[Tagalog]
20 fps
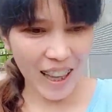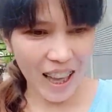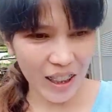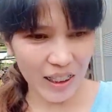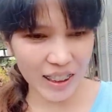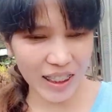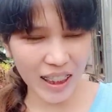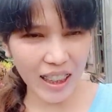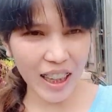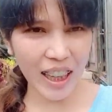
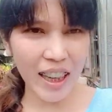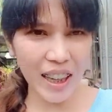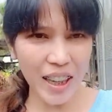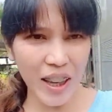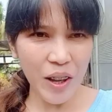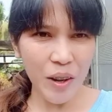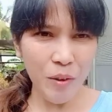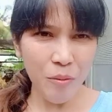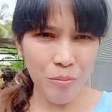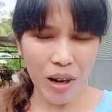Ah, sige.
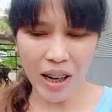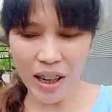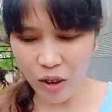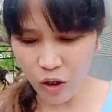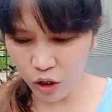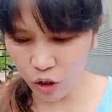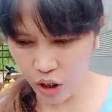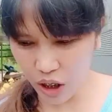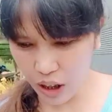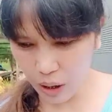Pang
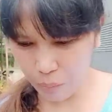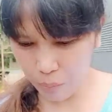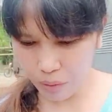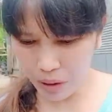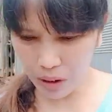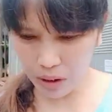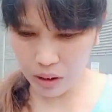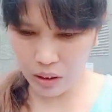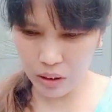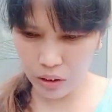ano ito eh.
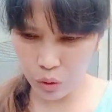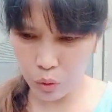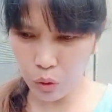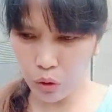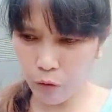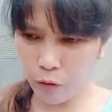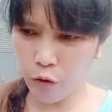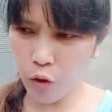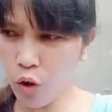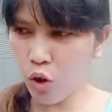Pang
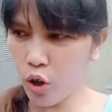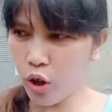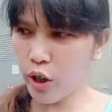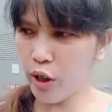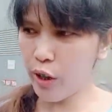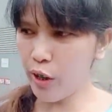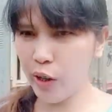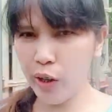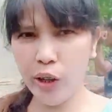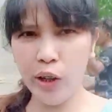good for
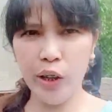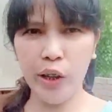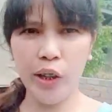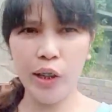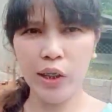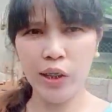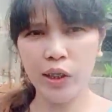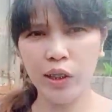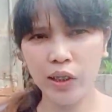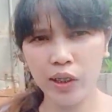
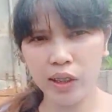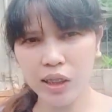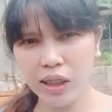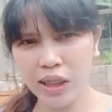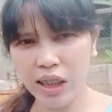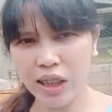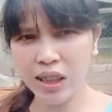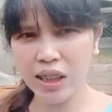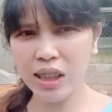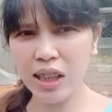
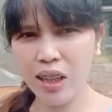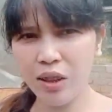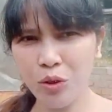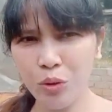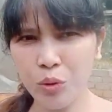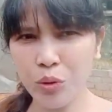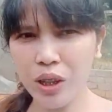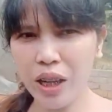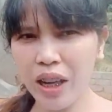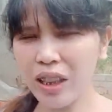60
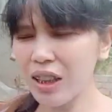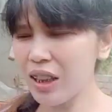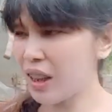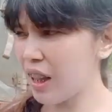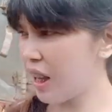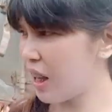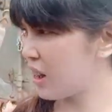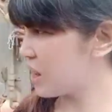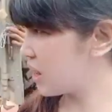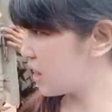to
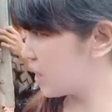90 days.